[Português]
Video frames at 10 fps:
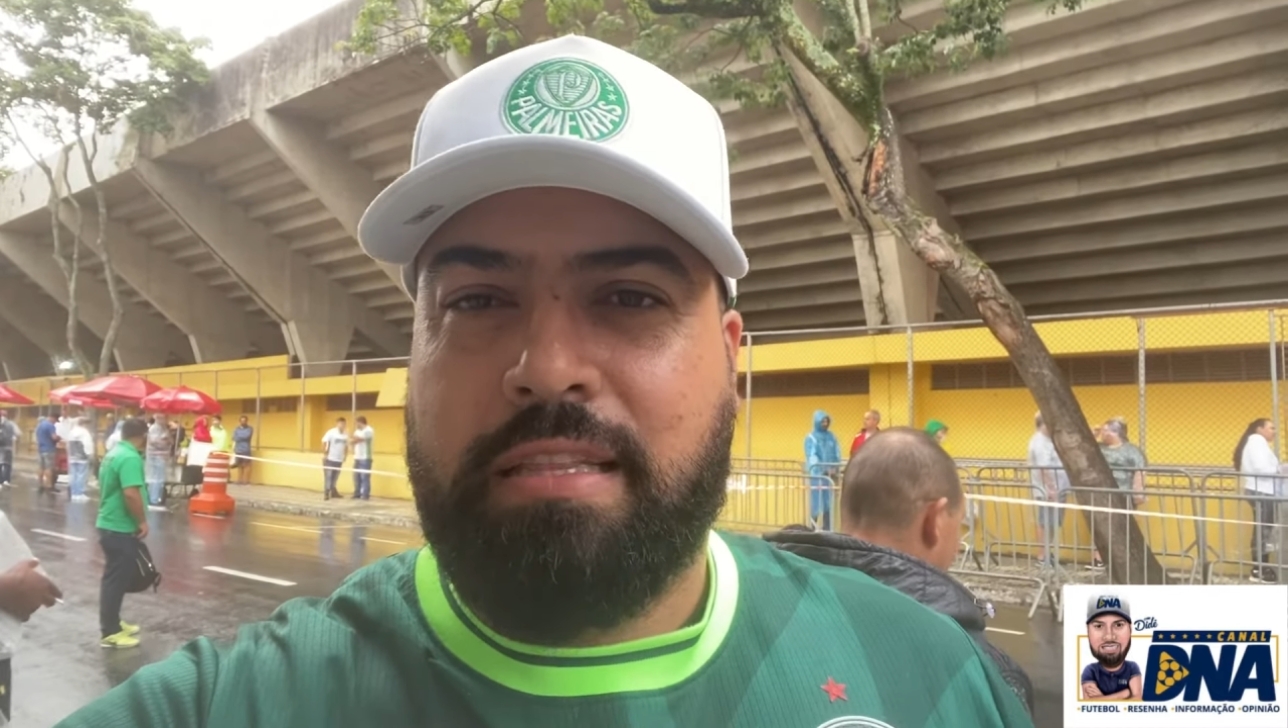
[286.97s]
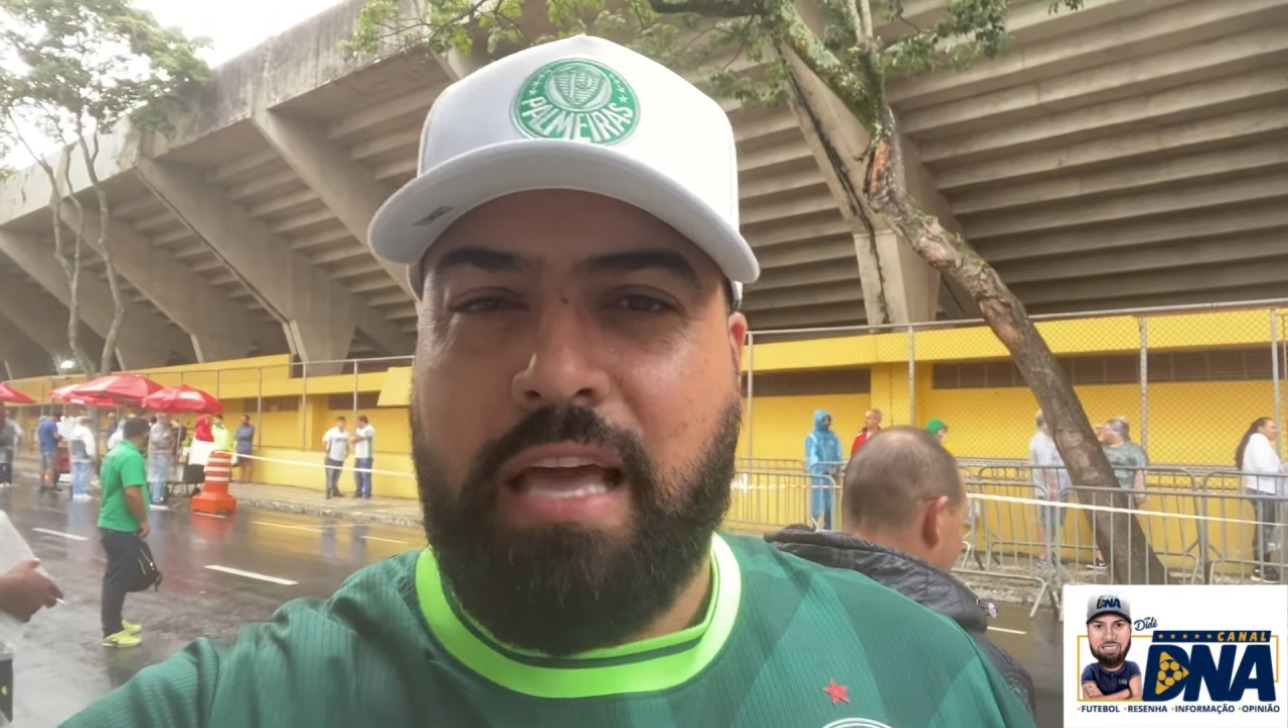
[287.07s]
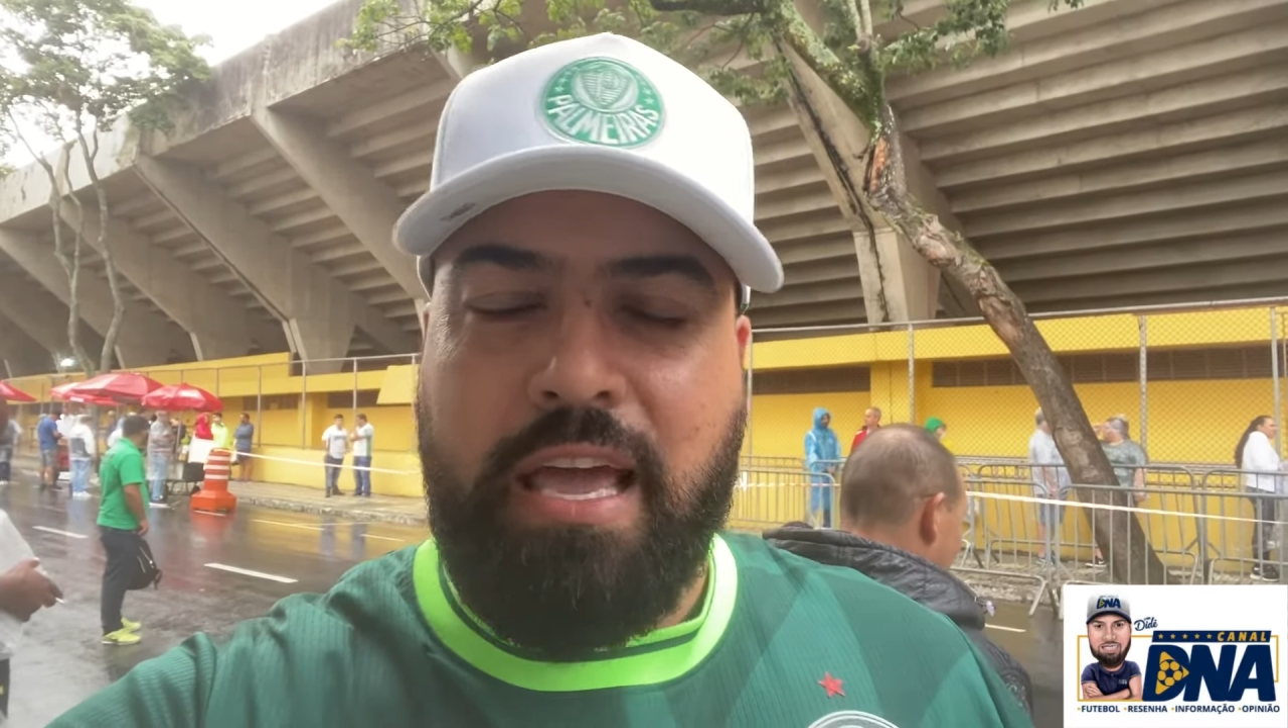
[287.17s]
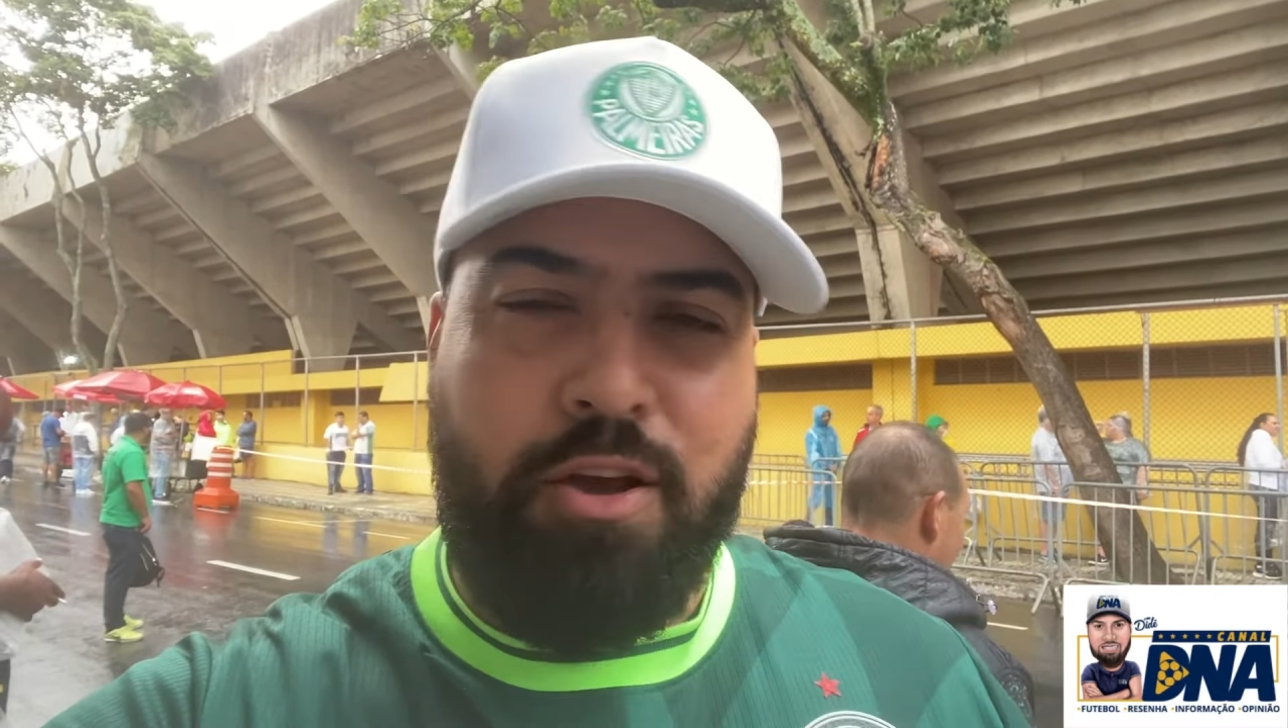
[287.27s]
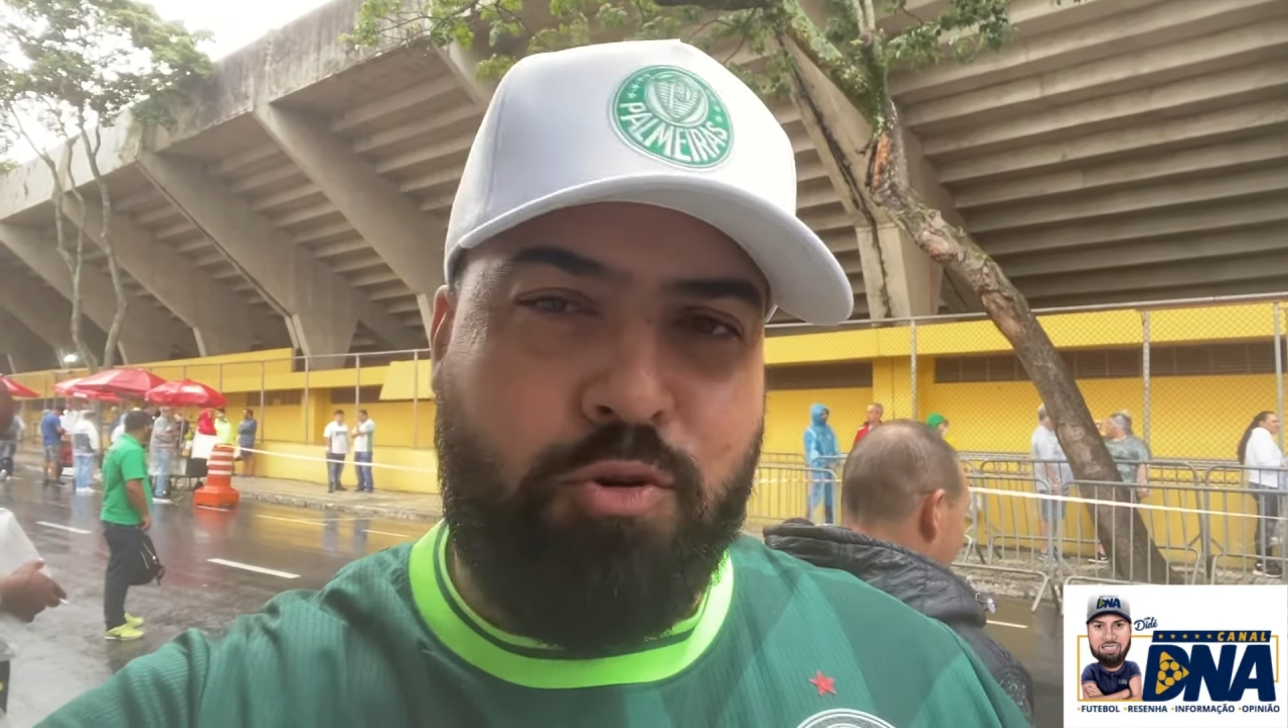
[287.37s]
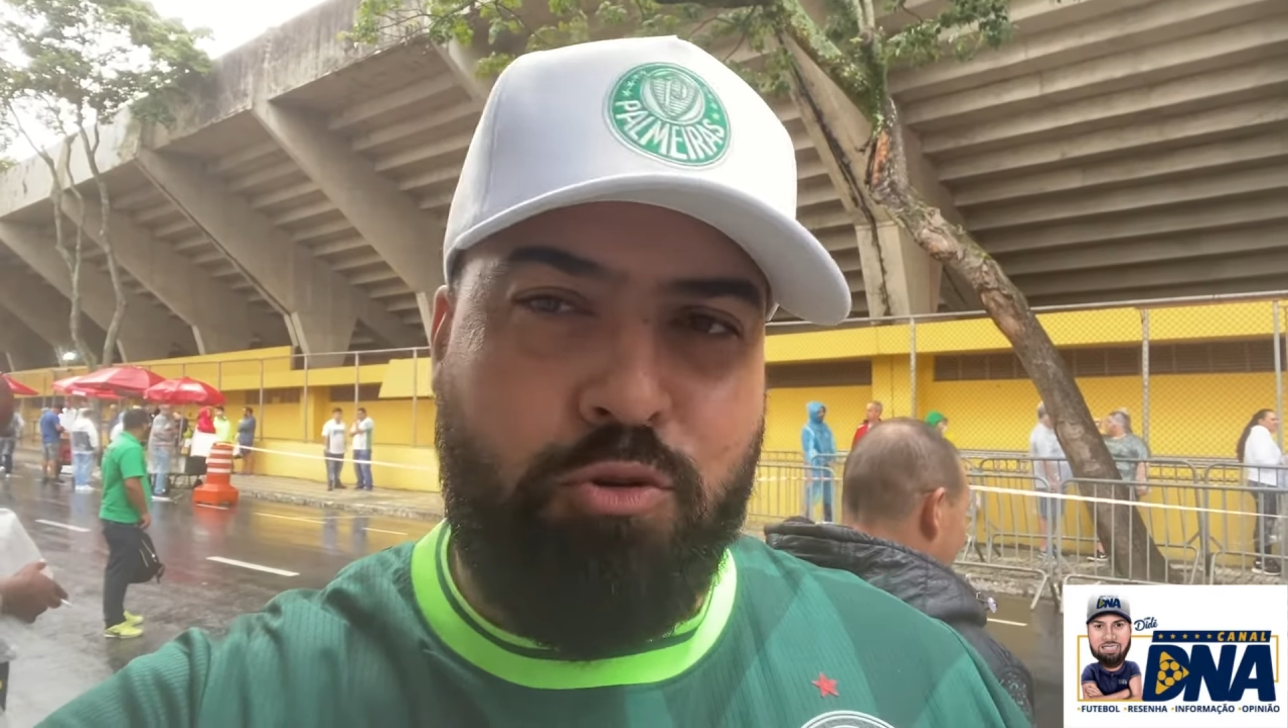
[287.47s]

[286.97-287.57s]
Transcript: tem